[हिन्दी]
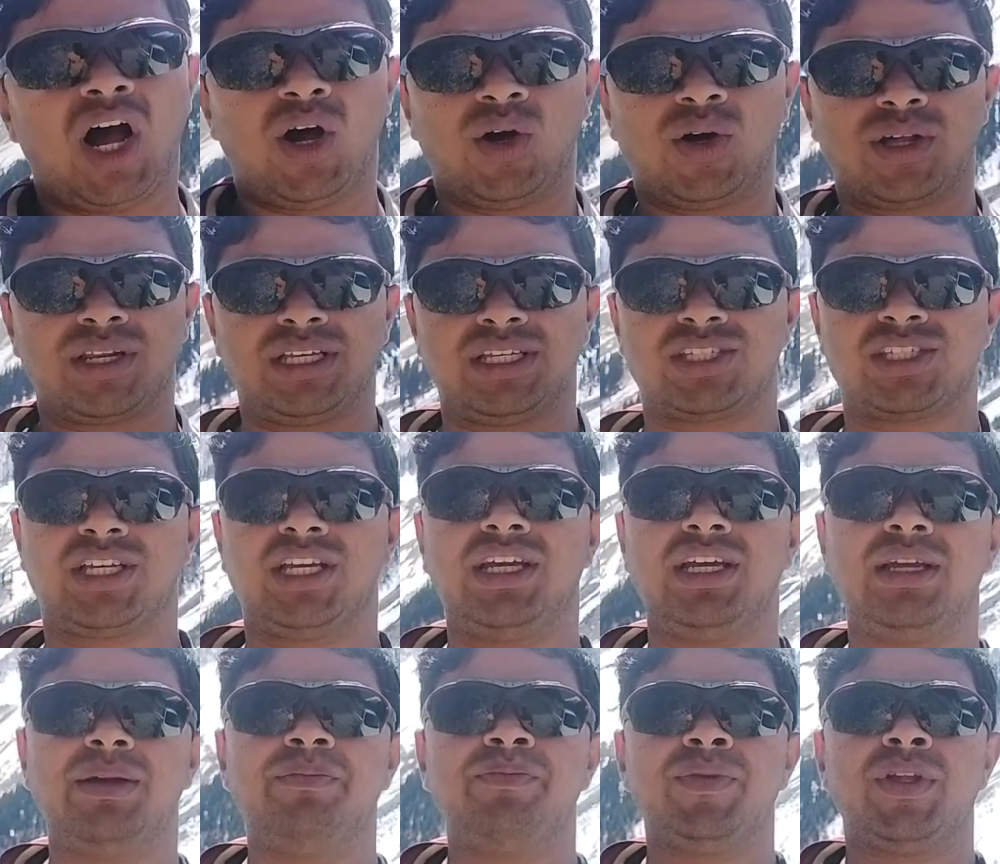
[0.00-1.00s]
और
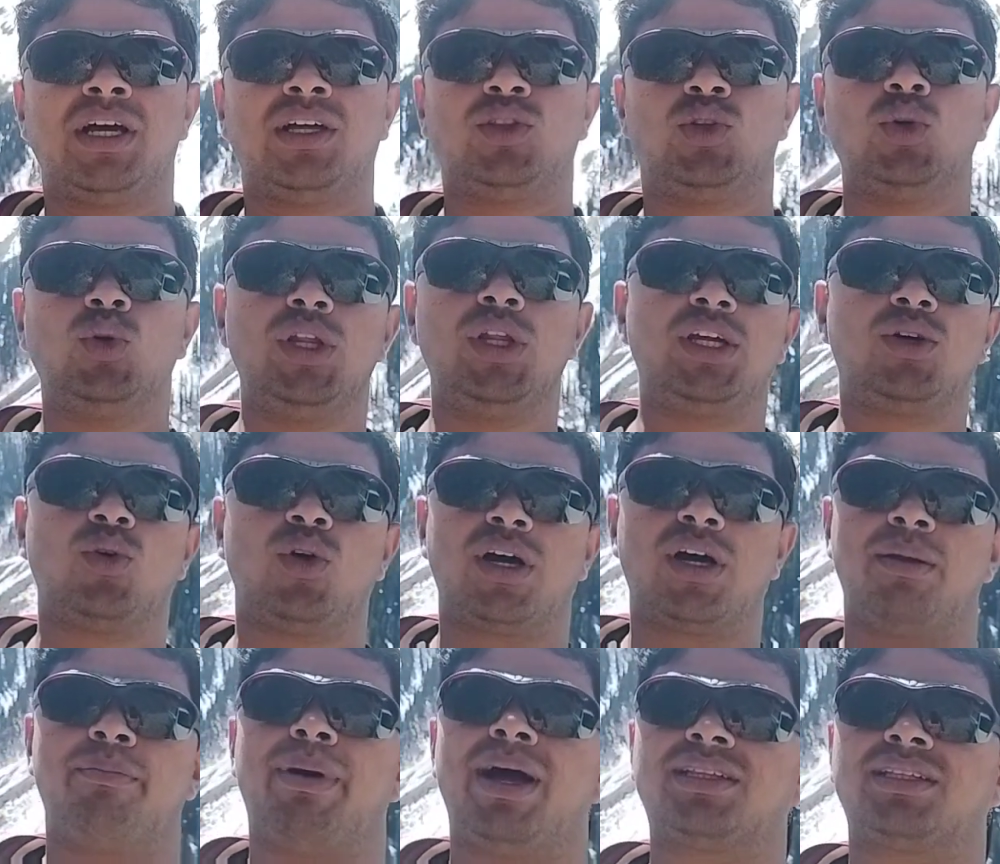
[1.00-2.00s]
इसकी दूरी को
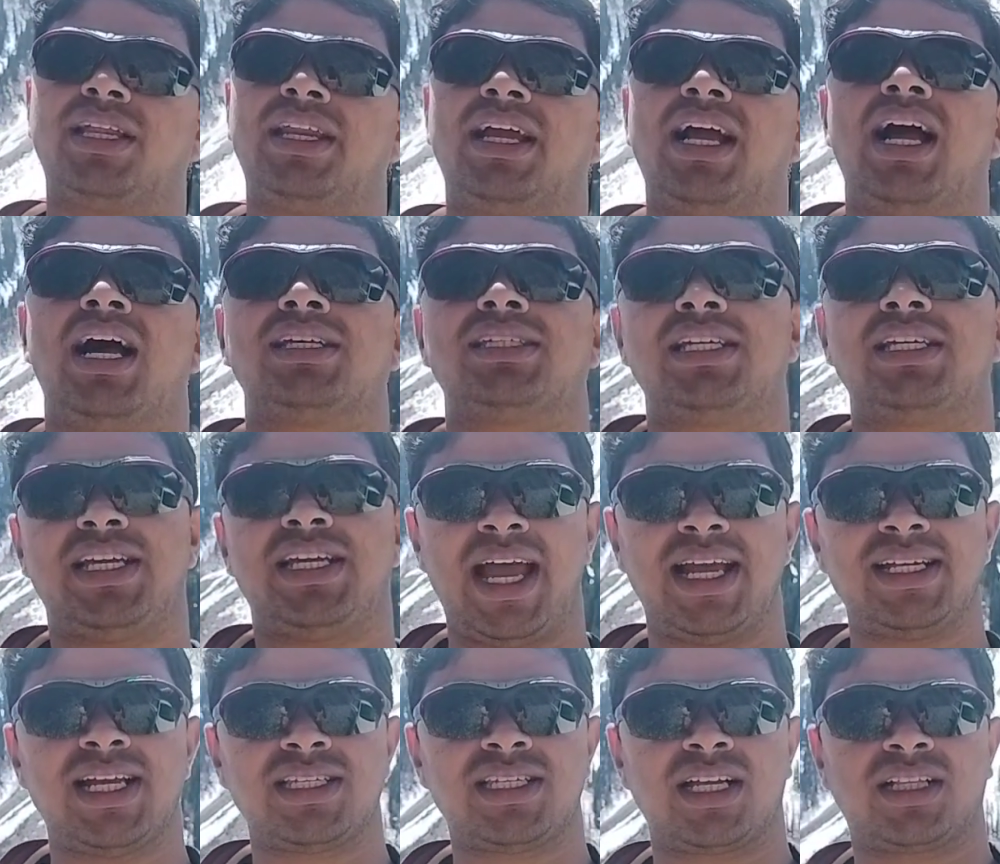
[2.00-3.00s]
अगर हम बात करें कहाँ से
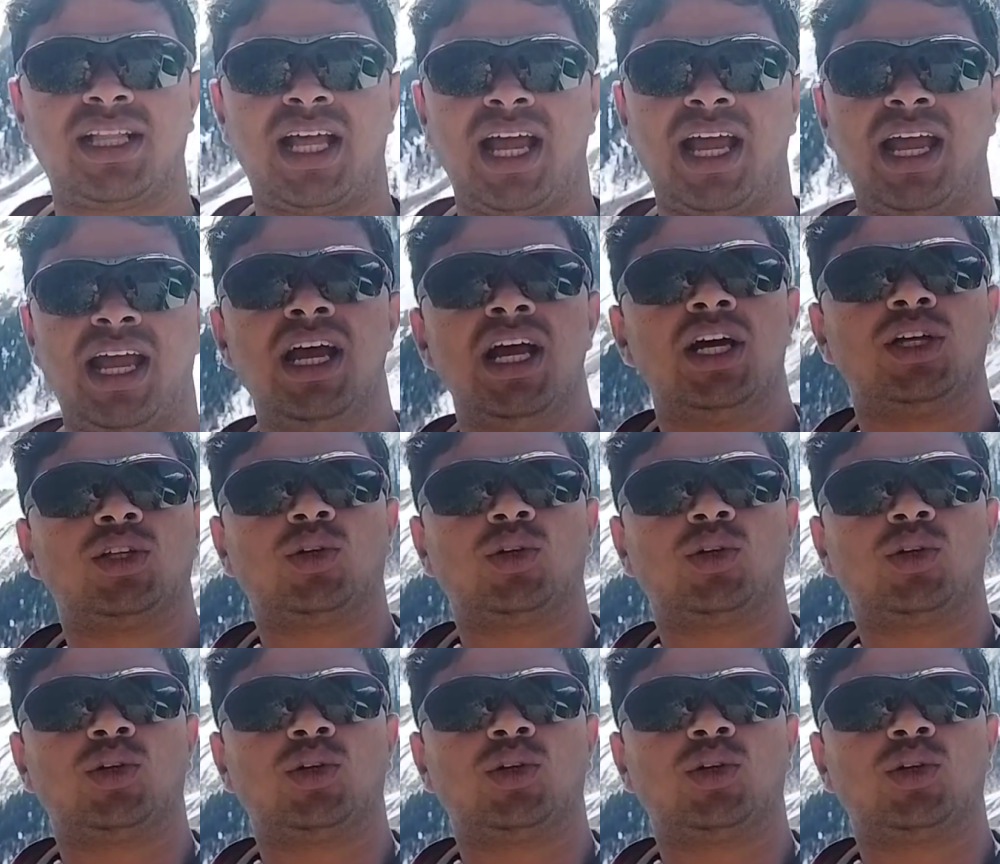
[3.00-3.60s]
जाया जा सकता है